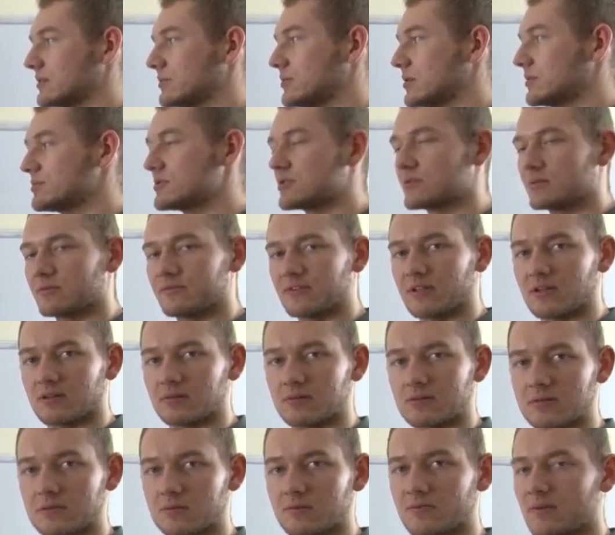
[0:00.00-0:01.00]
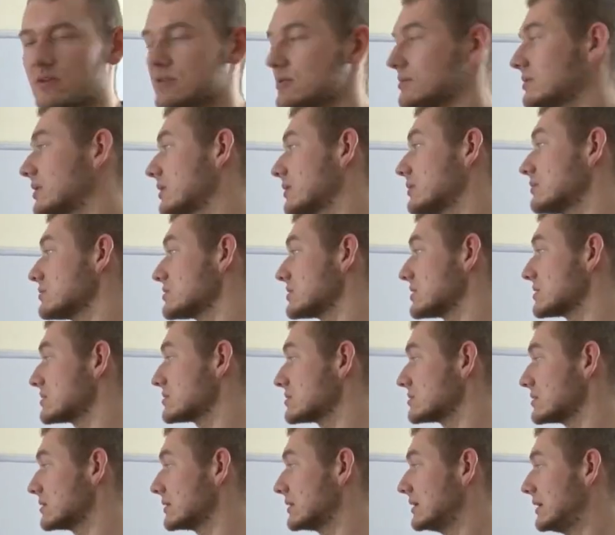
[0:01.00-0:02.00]
Po przyrównaniu zauważam taką rzecz,
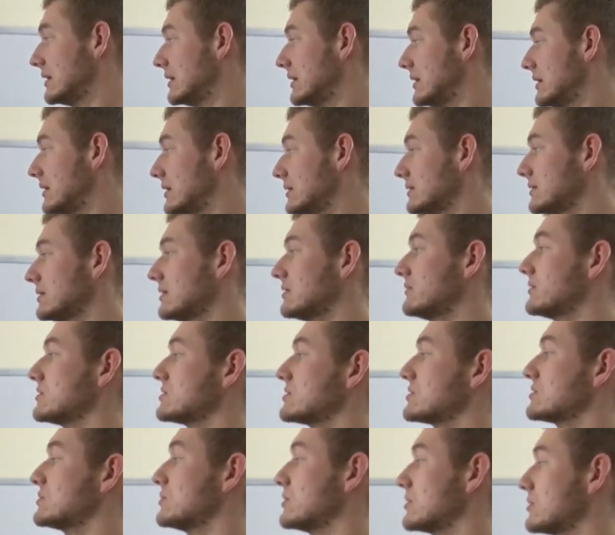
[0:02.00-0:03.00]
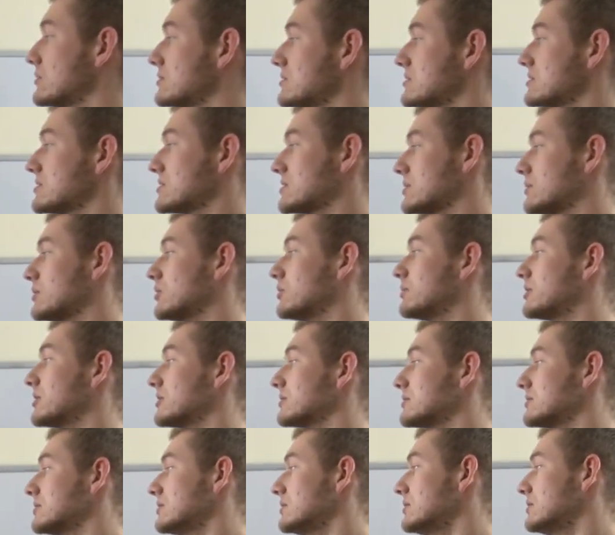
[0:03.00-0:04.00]
że te dwie rzeczy mogą się ze sobą
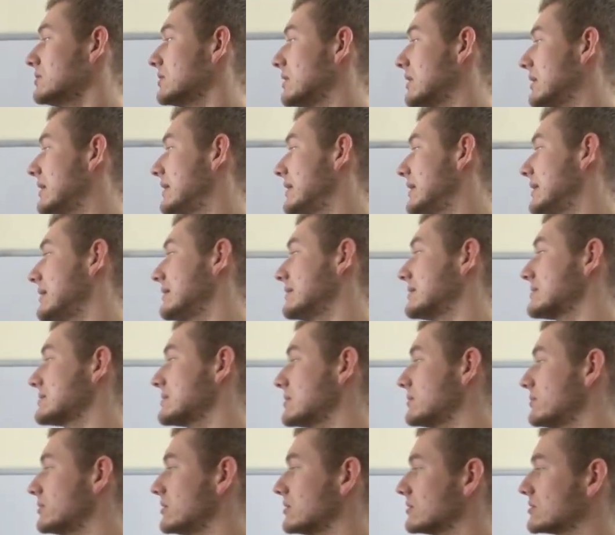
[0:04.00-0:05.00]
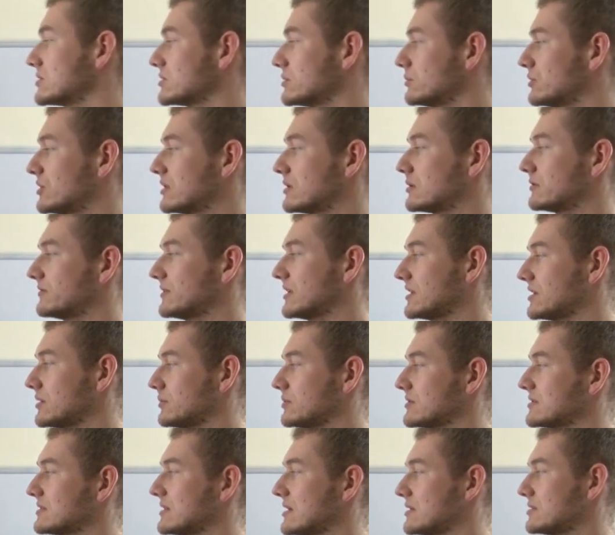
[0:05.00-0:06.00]
uprościć. Następnie otrzymuję równanie
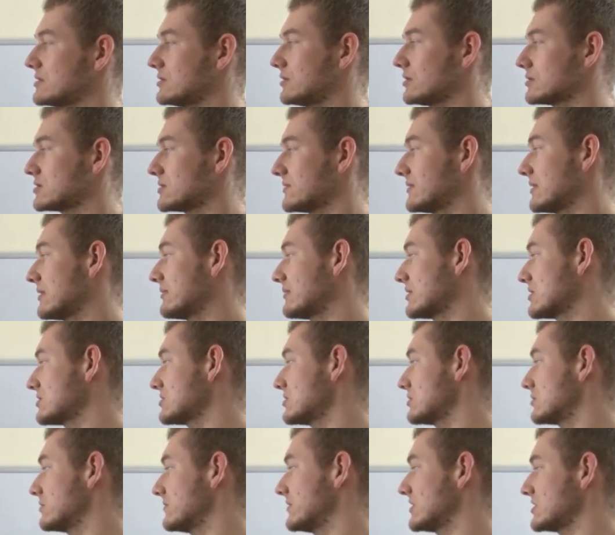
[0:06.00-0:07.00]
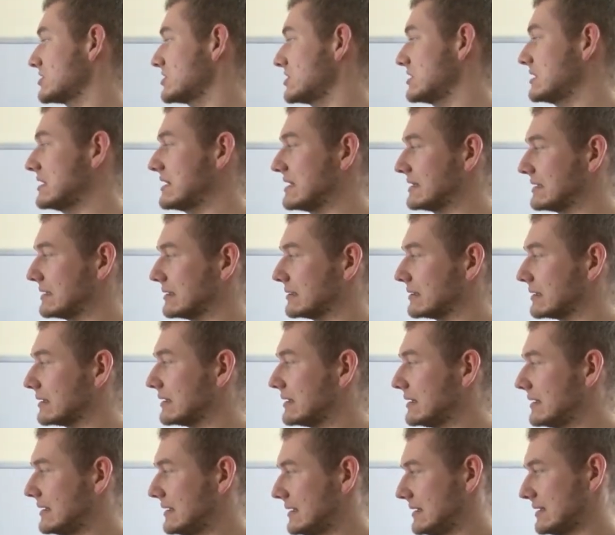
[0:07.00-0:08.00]
postaci, to co w nawiasie równa się 1.
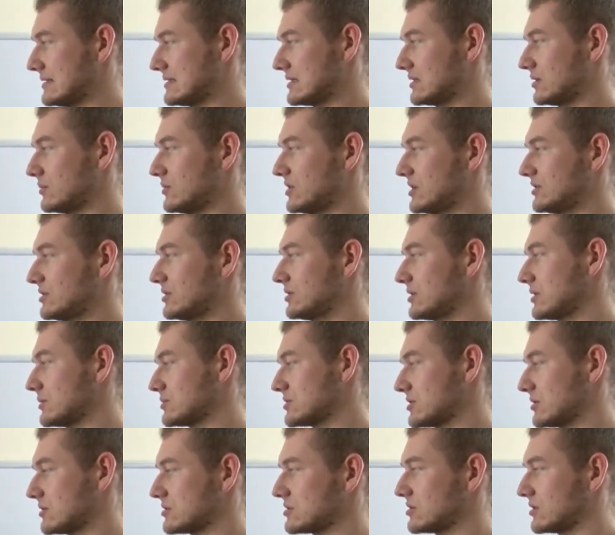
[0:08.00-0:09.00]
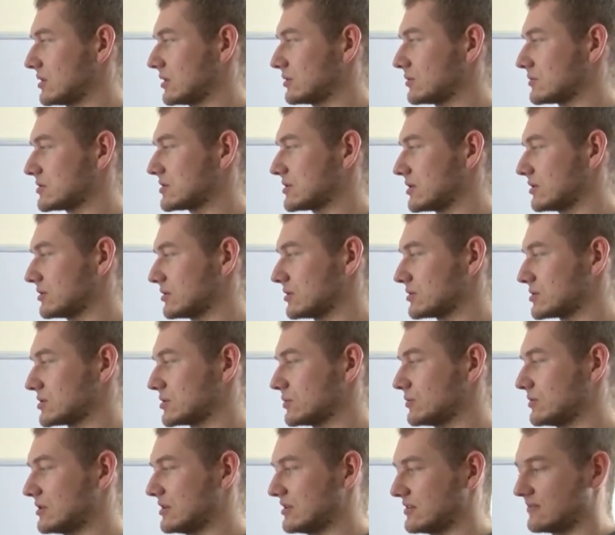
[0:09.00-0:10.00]
Zatem jedynkę przenoszę na tą stronę,
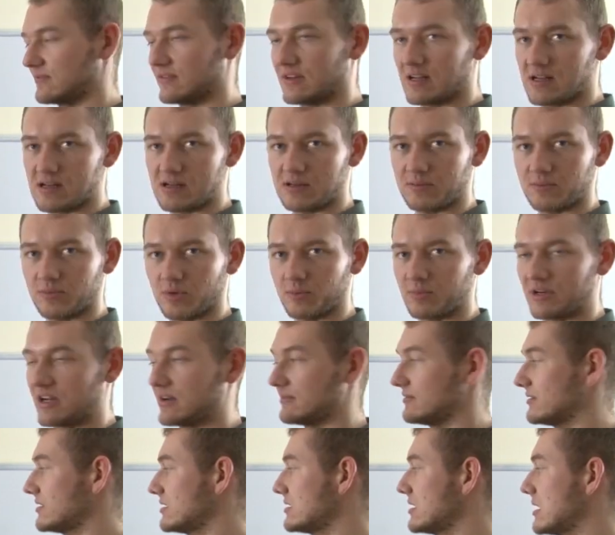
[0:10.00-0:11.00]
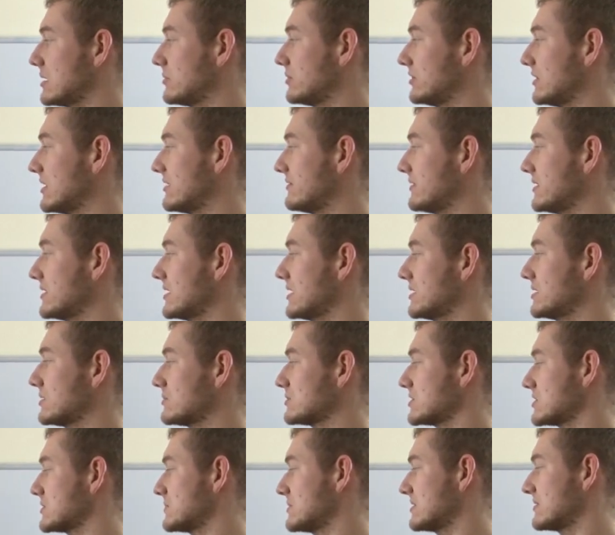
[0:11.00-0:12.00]
otrzymuję 2 po prawej, a po lewej 1
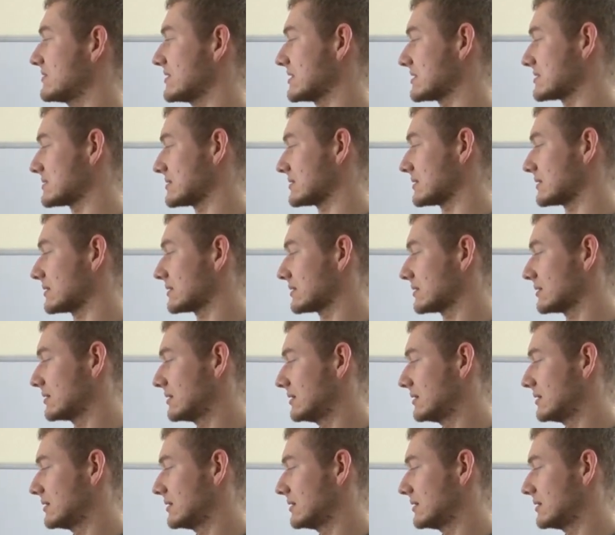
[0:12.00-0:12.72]
przez pierwiastek.